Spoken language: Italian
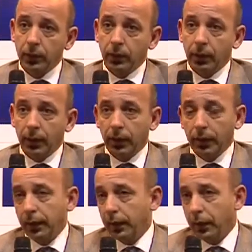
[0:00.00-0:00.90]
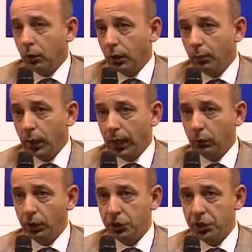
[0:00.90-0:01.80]
eh, e a collaborare
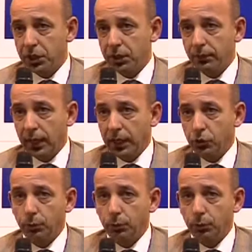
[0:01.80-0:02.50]
con le agenzie di viaggio,